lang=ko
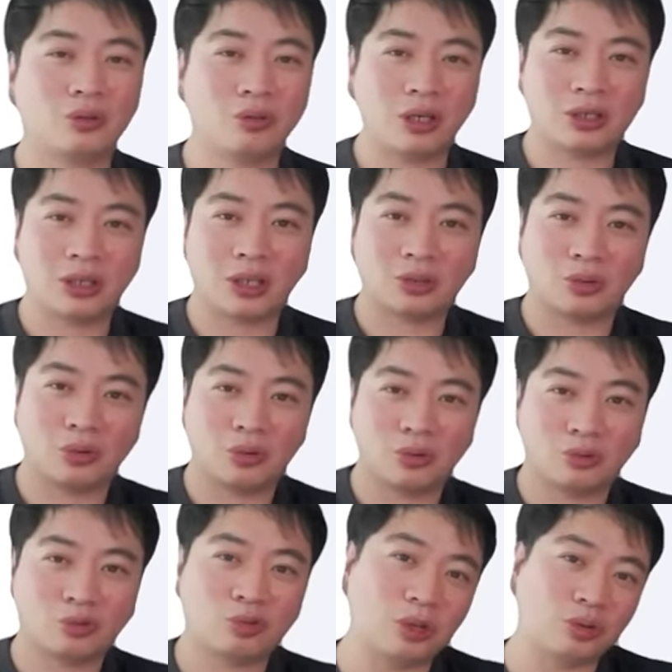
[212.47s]

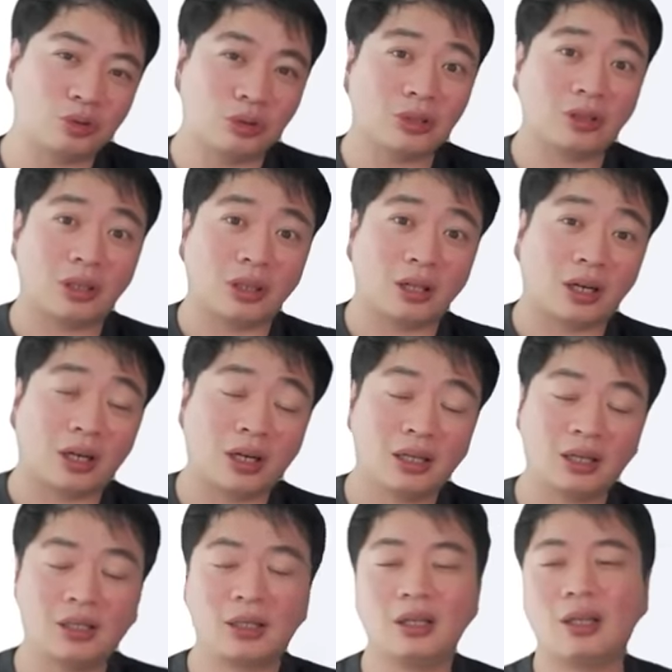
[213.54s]
케이사존, 프렌즈 이런 데다가
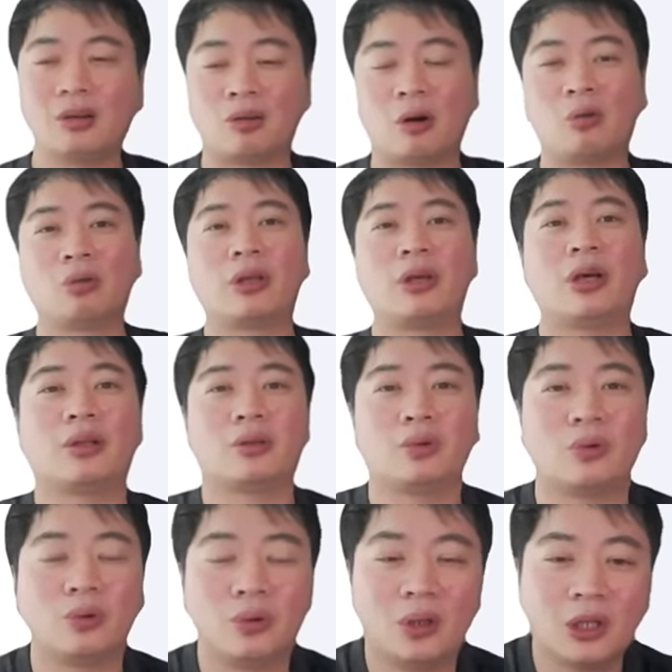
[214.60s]
광고도 해야
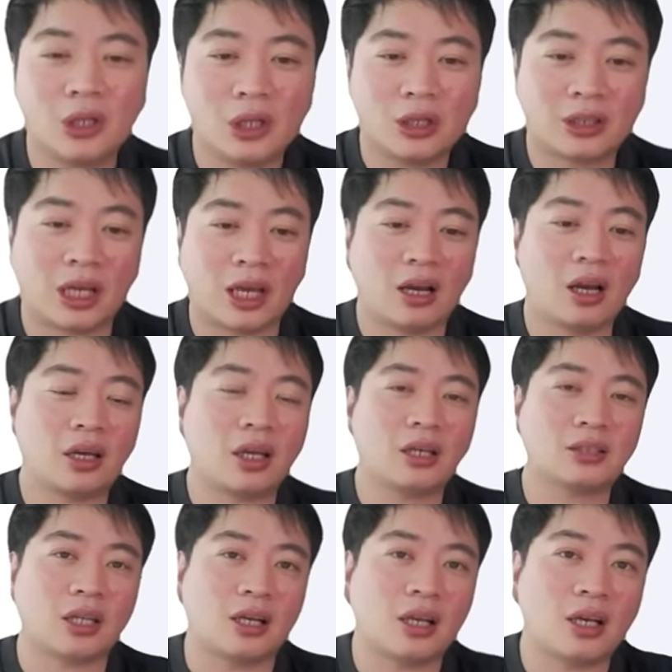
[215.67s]
되고 다양하게
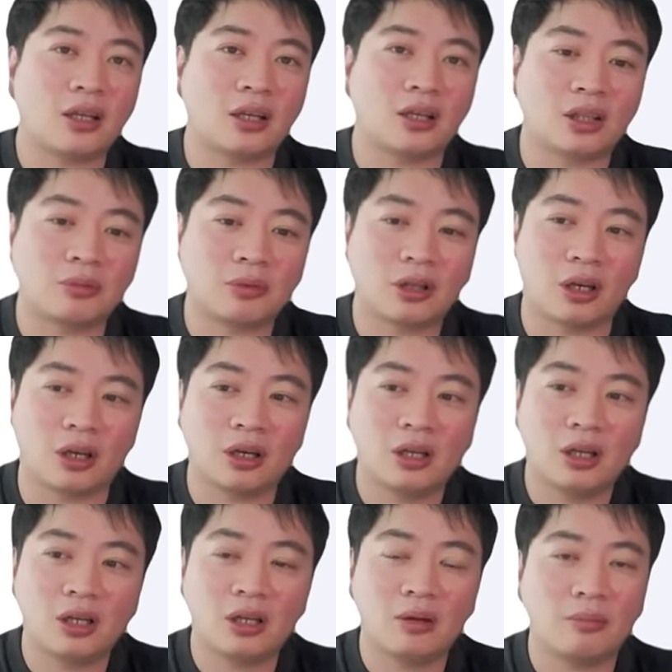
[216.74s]
행사를 해야 되기 때문에
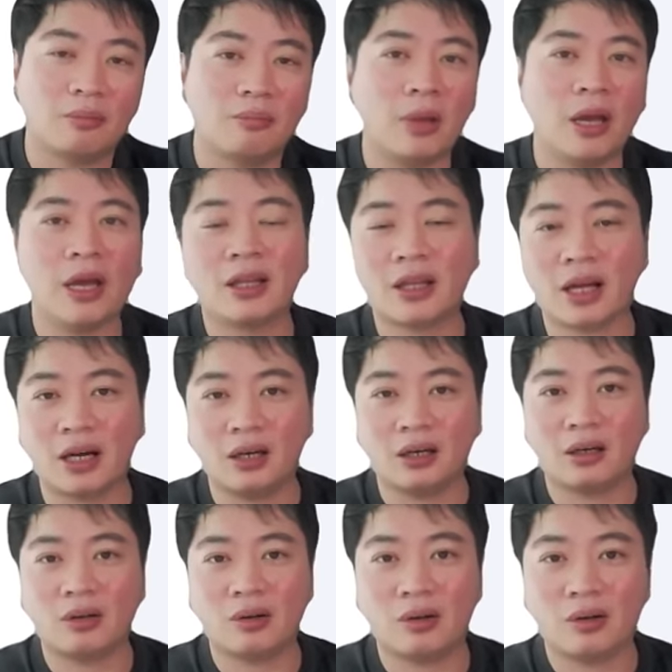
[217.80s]
매달
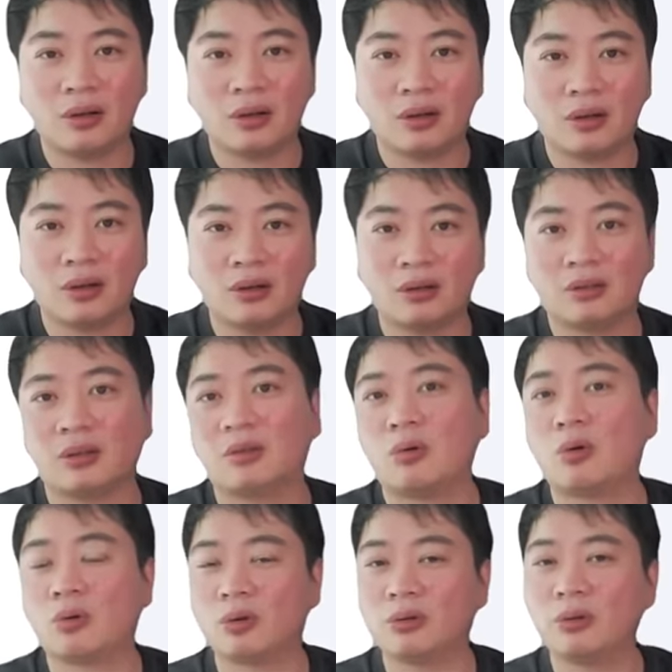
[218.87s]

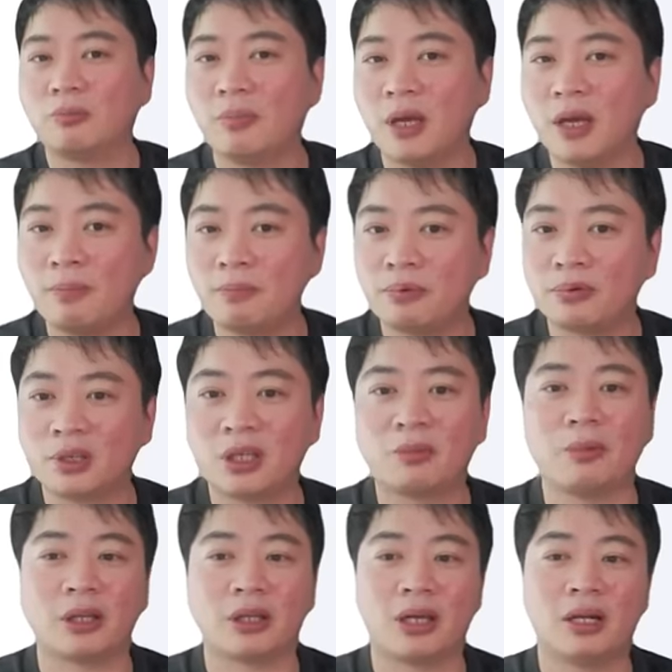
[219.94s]
혹은 매
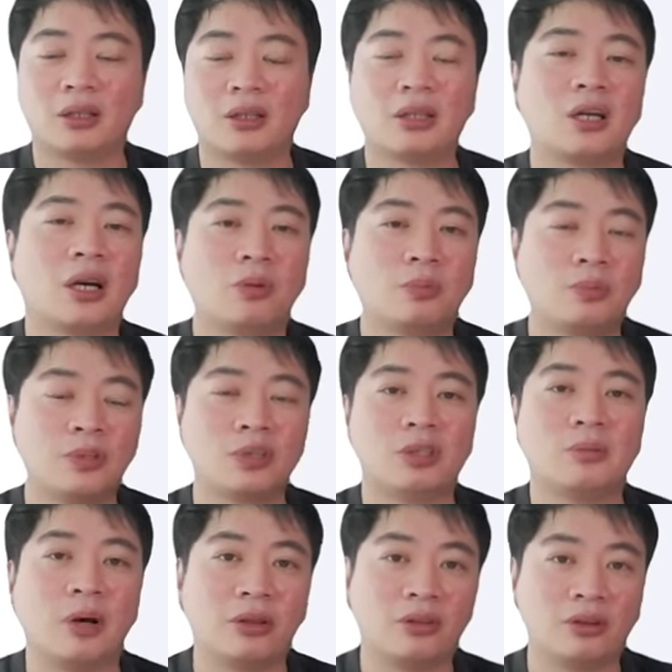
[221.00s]
분기마다 특가형 PC를
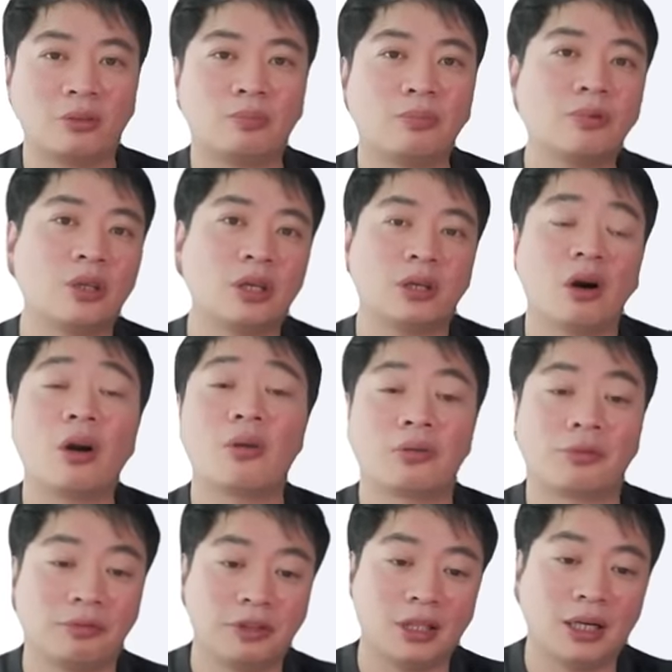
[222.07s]
만들어서 뿌리기는
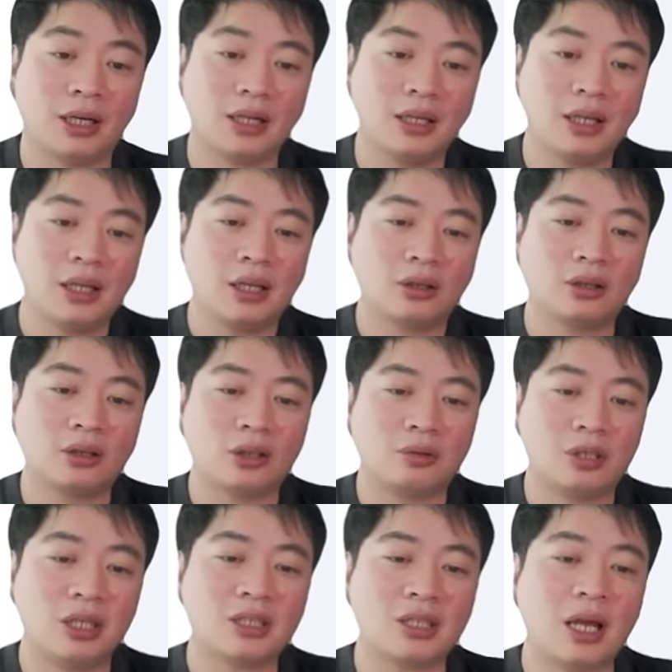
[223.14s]
어렵습니다. 그렇기
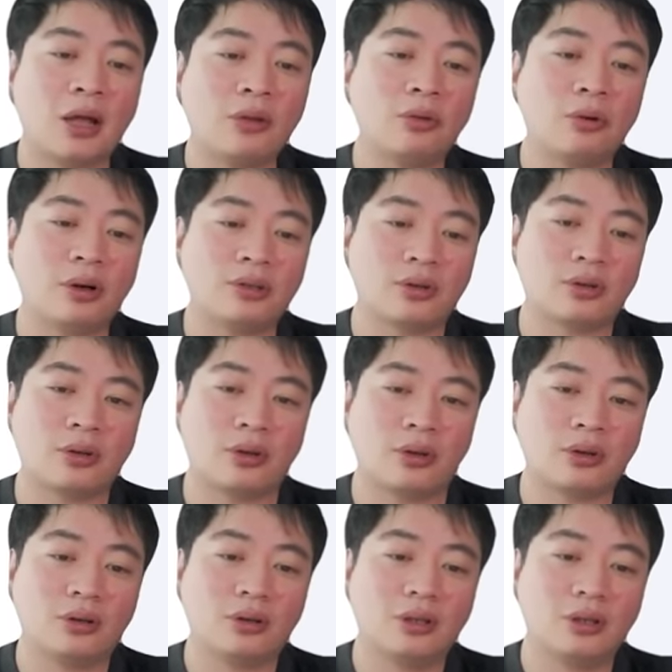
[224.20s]
때문에 예산 한도가
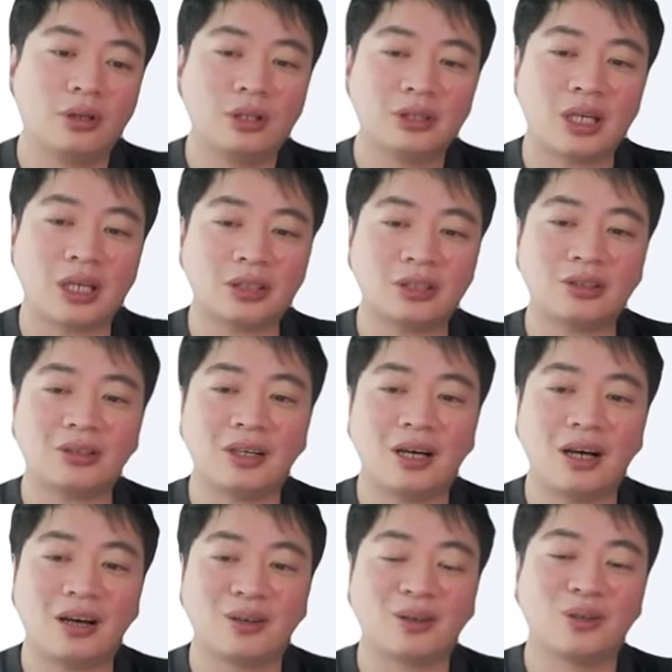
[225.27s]
있어서 상시
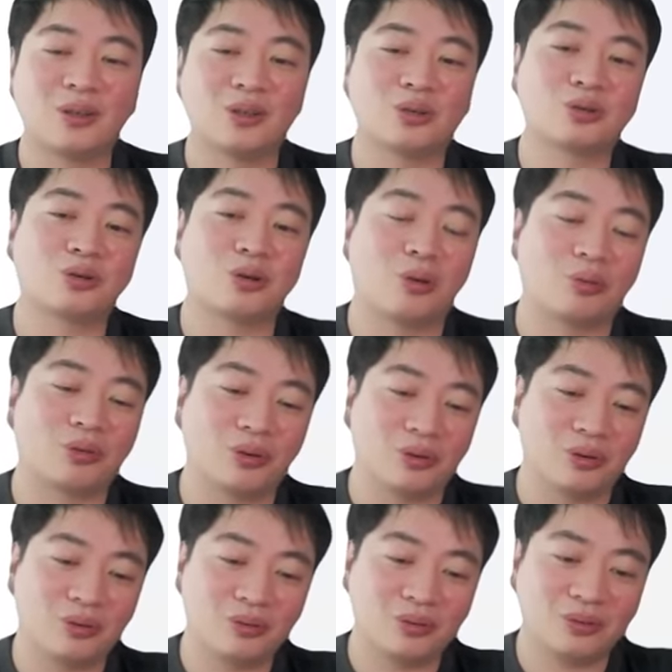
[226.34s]
특가 그런 거 있을 수가 없어요.
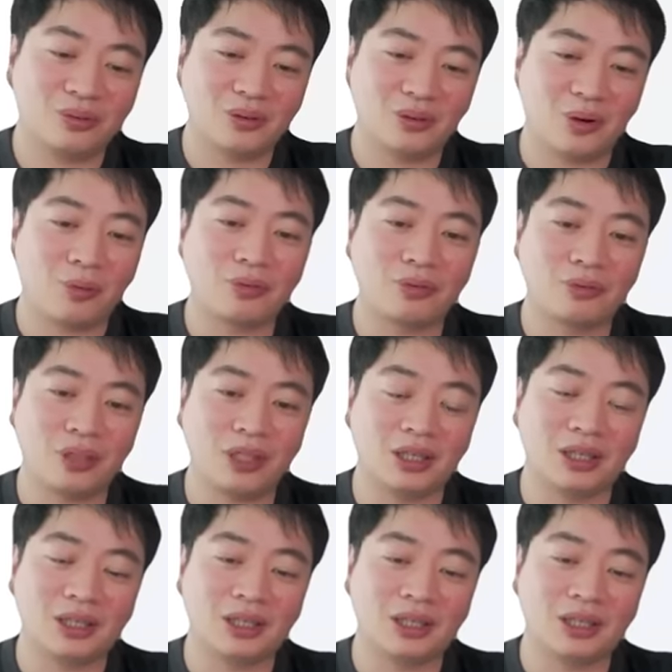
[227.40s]
없습니다.